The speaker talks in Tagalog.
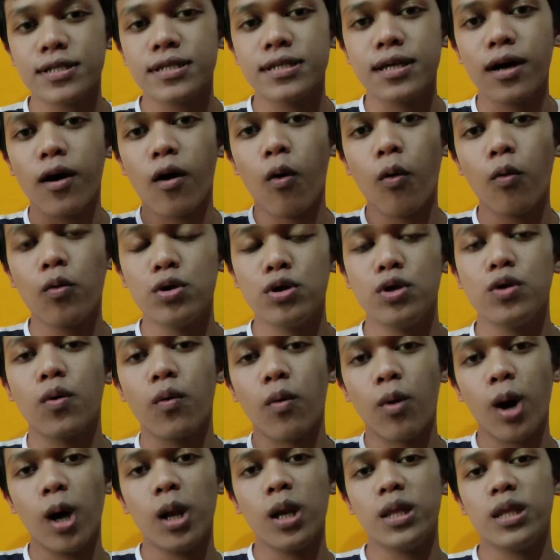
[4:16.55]
audio
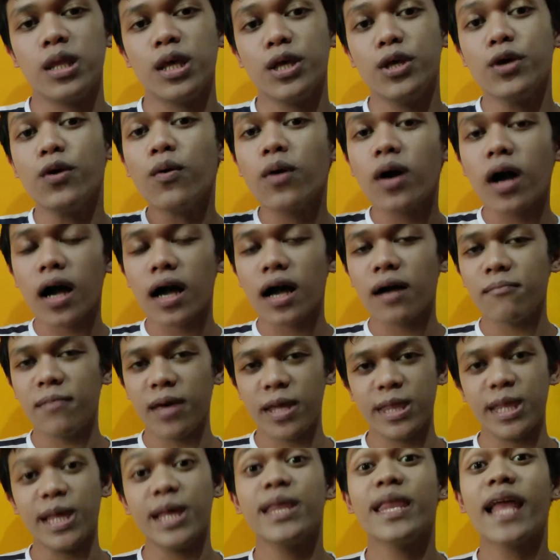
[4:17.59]
quality yung gagamitin
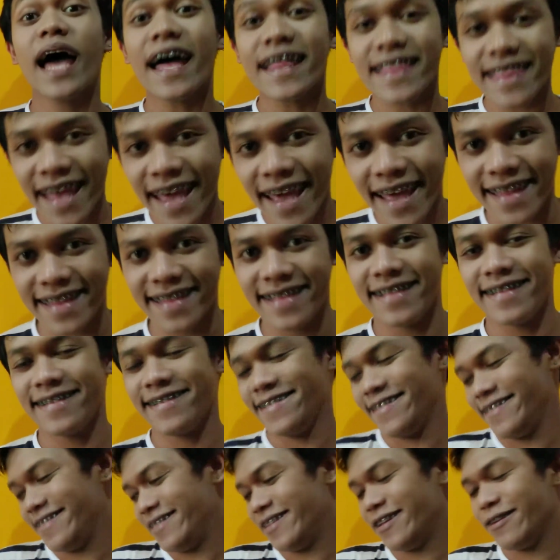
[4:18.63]
natin
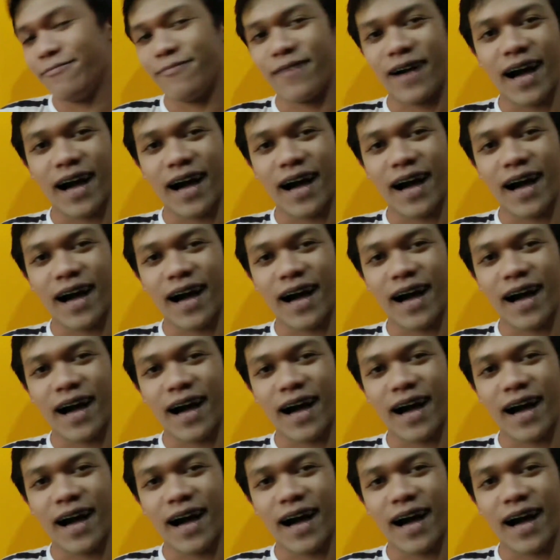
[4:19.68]
Diba?